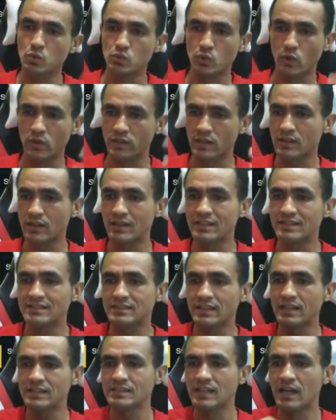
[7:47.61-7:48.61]
os
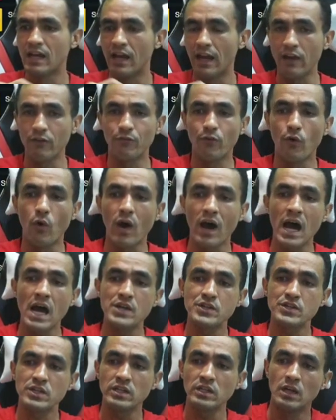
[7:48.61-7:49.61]
86 é
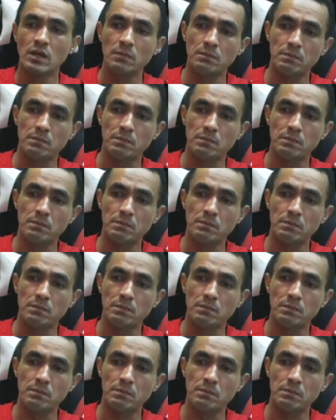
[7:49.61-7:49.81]
forragem